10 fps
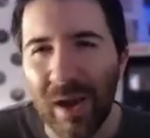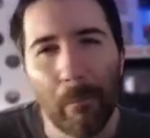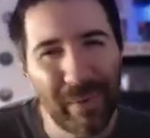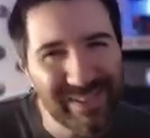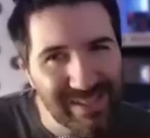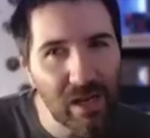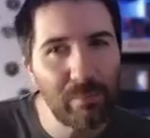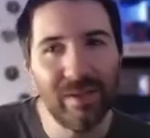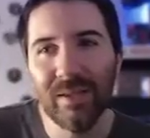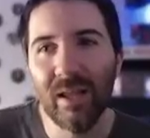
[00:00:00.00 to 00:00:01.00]

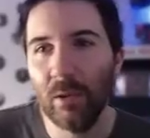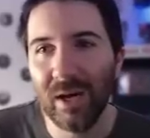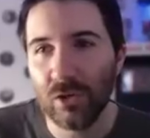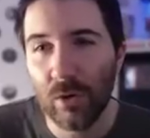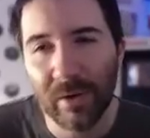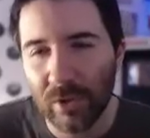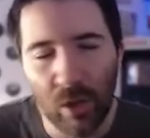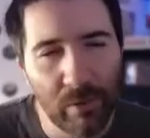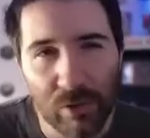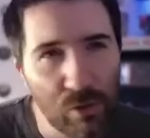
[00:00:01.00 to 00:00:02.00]
especialmente a El
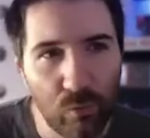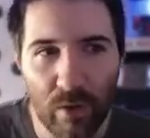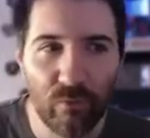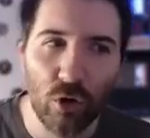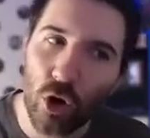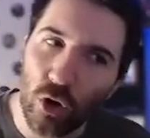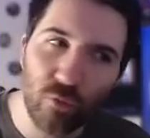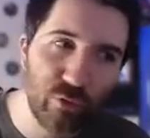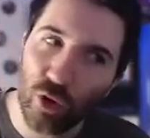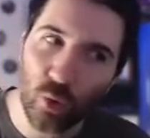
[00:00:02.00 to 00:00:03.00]
partido de Adebayo fue
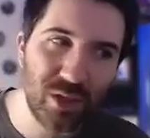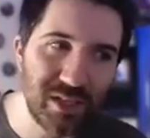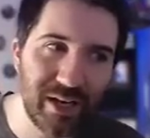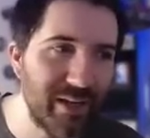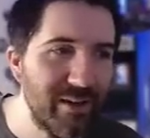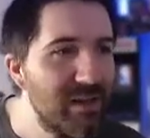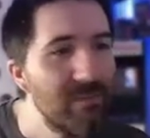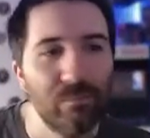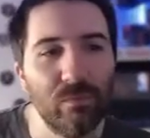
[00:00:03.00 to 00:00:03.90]
flojo, flojo ayer, ¿eh?